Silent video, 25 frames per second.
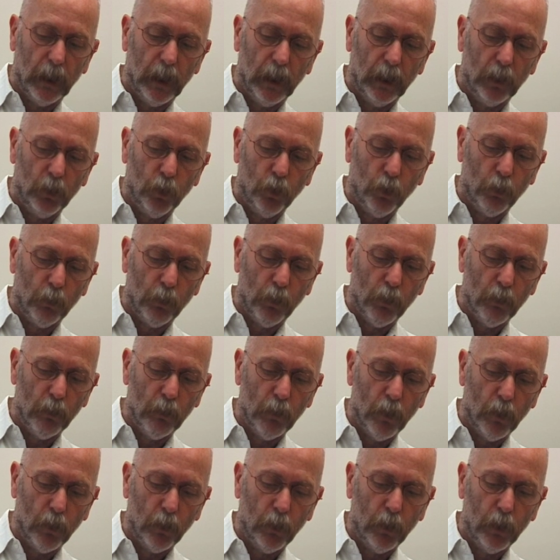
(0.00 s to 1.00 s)
un long
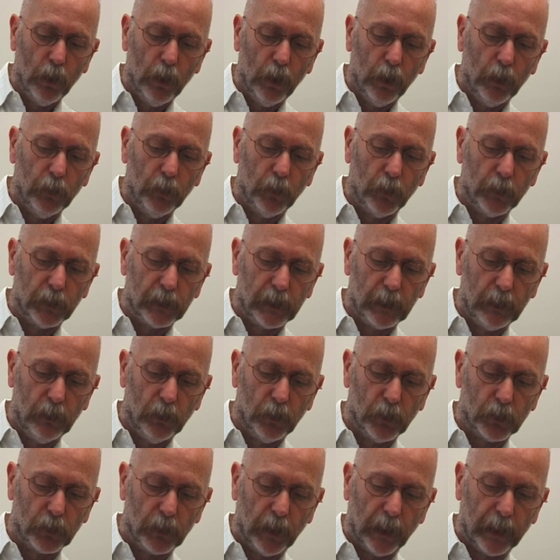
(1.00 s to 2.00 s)
moment dans le
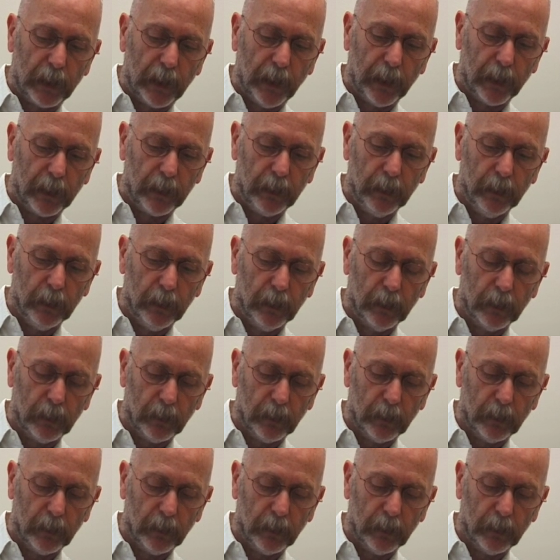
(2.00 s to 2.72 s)
silence de la clairière.